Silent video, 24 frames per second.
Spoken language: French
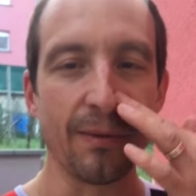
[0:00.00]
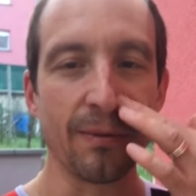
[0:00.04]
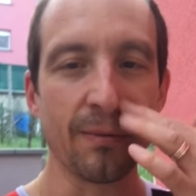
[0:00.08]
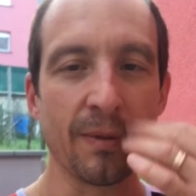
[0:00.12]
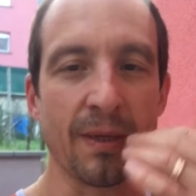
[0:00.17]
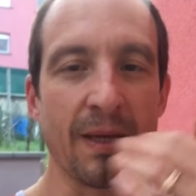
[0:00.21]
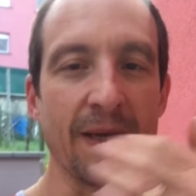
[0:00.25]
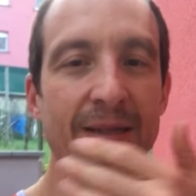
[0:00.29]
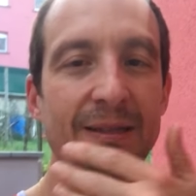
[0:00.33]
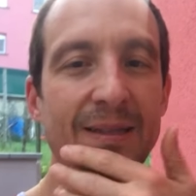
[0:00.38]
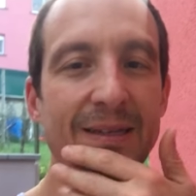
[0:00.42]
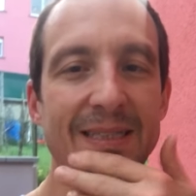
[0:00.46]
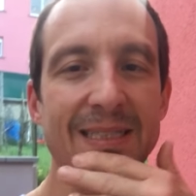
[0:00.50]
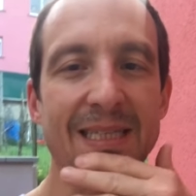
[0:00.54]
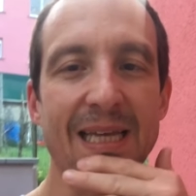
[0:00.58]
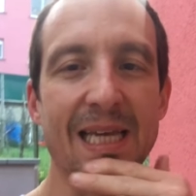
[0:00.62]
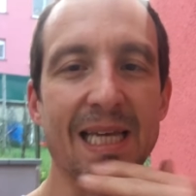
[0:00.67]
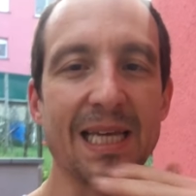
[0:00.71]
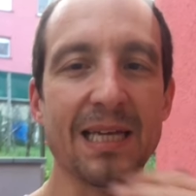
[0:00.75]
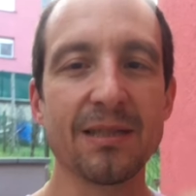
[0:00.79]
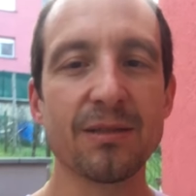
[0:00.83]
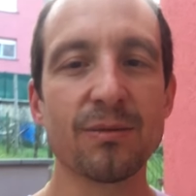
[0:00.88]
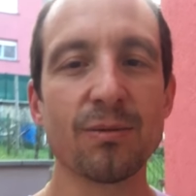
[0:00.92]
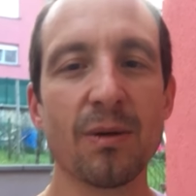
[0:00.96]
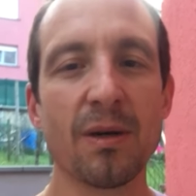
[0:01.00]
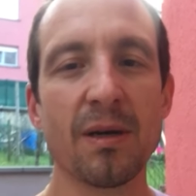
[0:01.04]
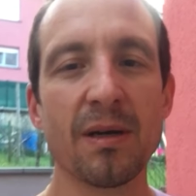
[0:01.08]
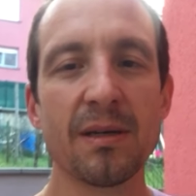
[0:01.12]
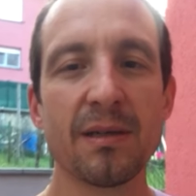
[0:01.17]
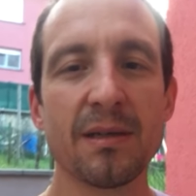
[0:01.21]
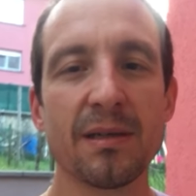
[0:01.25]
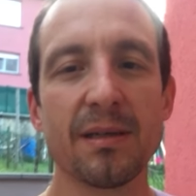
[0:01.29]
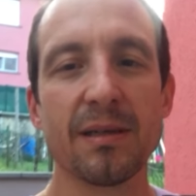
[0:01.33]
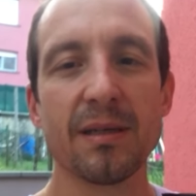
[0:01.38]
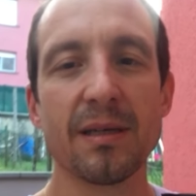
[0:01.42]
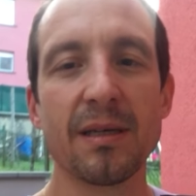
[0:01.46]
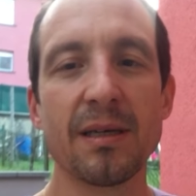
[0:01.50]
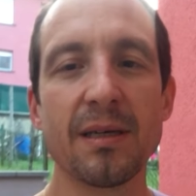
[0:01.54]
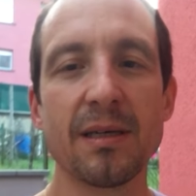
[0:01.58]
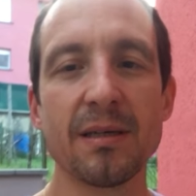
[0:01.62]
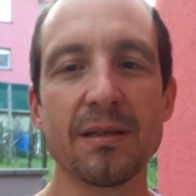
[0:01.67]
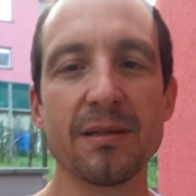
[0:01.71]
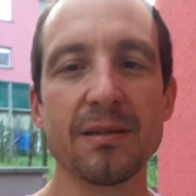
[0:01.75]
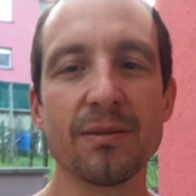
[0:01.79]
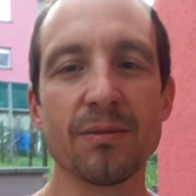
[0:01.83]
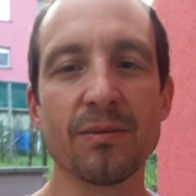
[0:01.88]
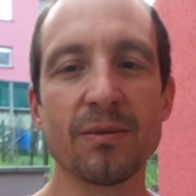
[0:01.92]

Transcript: on a éteint ça hier soir et euh,